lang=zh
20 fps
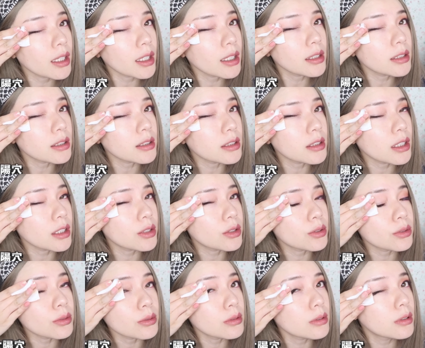可以一起卸
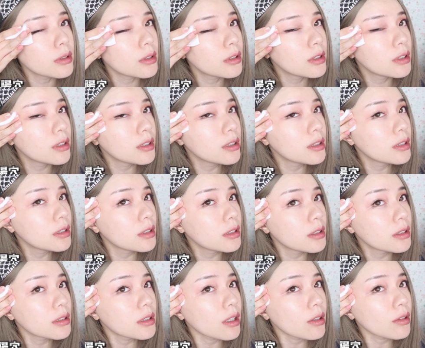除
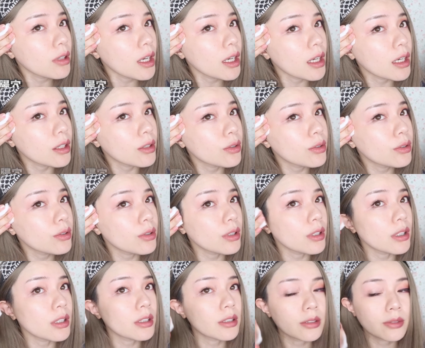到太阳
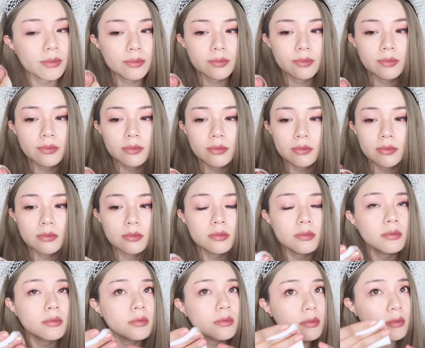穴，
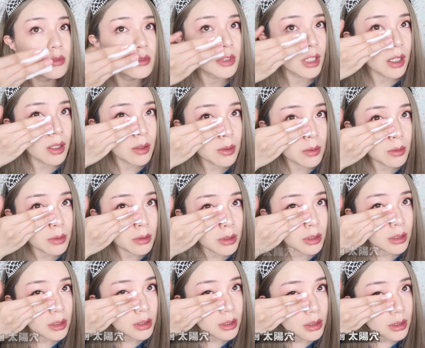然后。
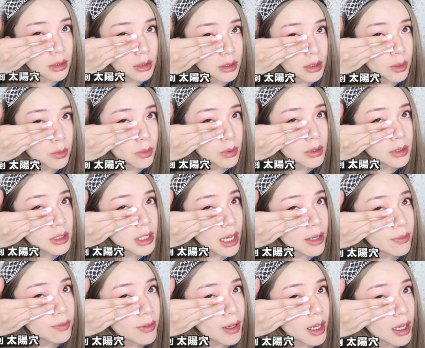眼窝
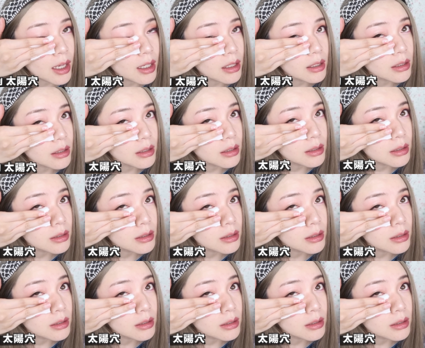下方，